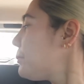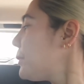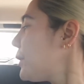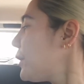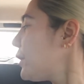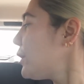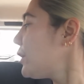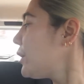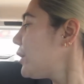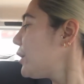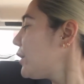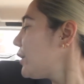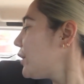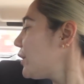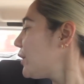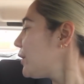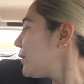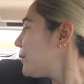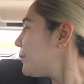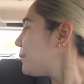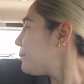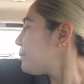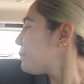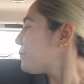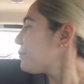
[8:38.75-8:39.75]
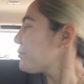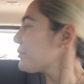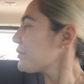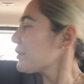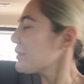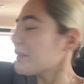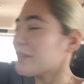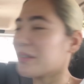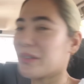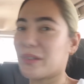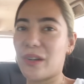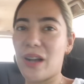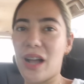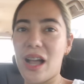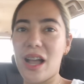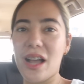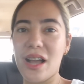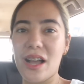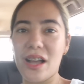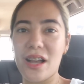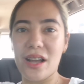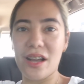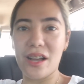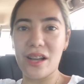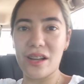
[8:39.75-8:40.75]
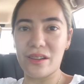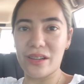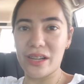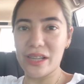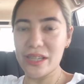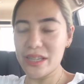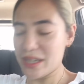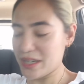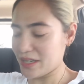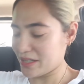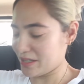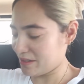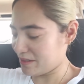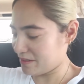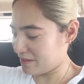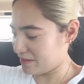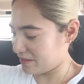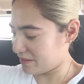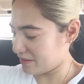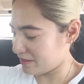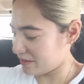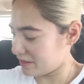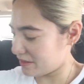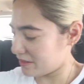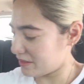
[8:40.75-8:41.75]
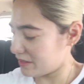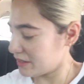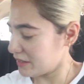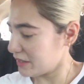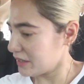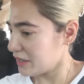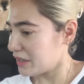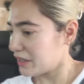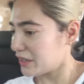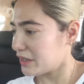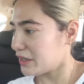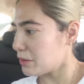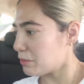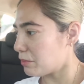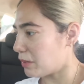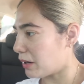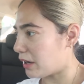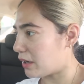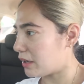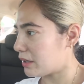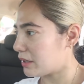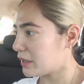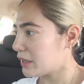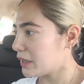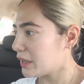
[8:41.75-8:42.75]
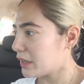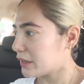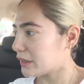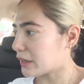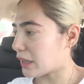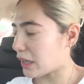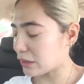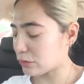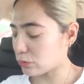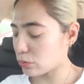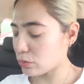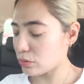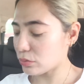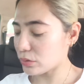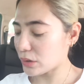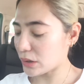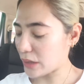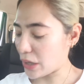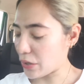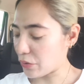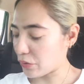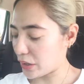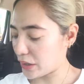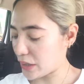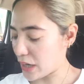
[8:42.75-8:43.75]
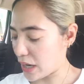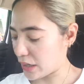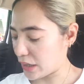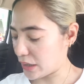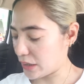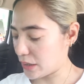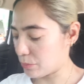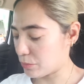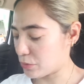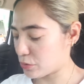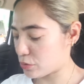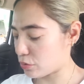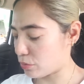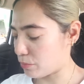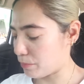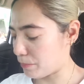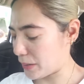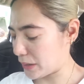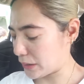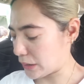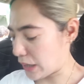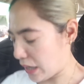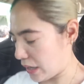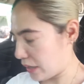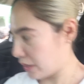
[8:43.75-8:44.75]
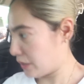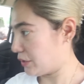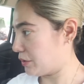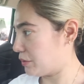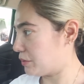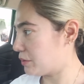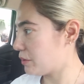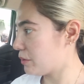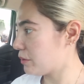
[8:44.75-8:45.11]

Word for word: po. Wow, ayan oh. 'Di ba? Nakatulong na tayo kay nanay, na busog pa tayo.